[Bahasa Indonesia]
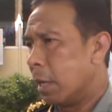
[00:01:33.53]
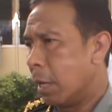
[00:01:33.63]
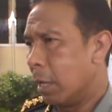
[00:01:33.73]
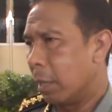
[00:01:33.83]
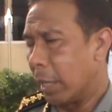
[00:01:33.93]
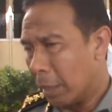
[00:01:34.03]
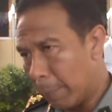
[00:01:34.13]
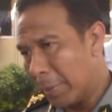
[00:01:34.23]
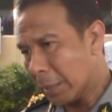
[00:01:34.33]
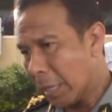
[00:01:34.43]
uh,
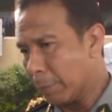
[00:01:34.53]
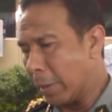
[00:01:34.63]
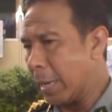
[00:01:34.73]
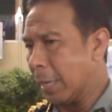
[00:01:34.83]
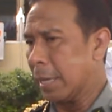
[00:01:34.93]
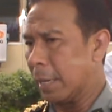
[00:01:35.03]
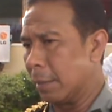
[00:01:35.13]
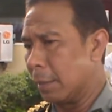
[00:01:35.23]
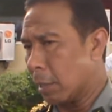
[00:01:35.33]
kita bisa saling mengingatkan.